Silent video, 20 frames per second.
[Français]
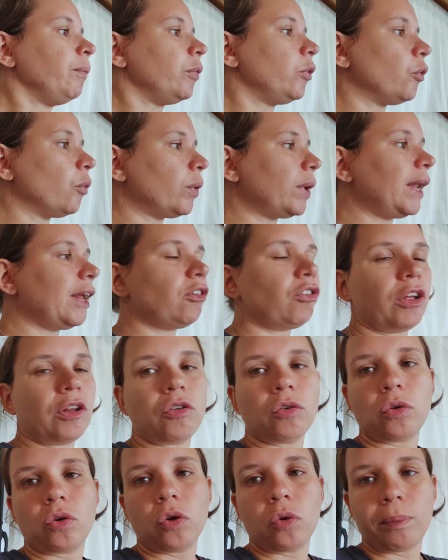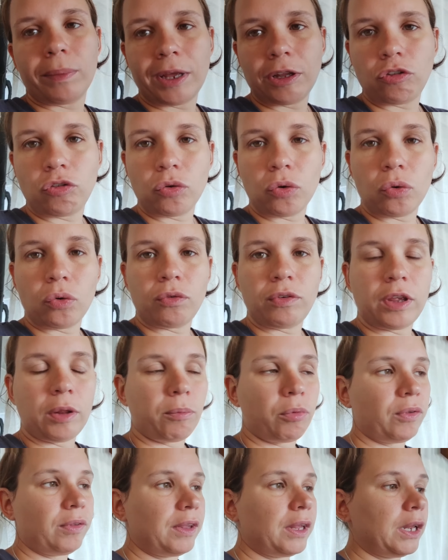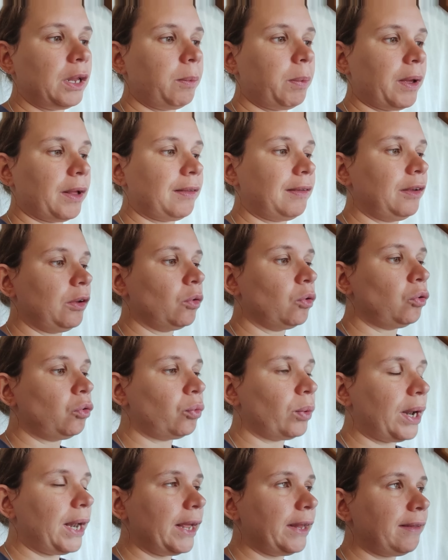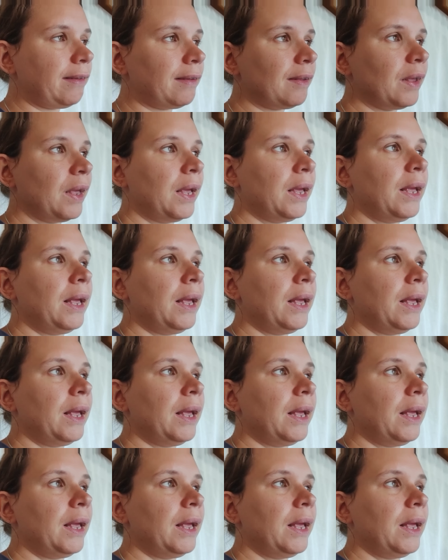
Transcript: Donc là, j'attends que Mathieu revienne puisqu'il est parti aux toilettes.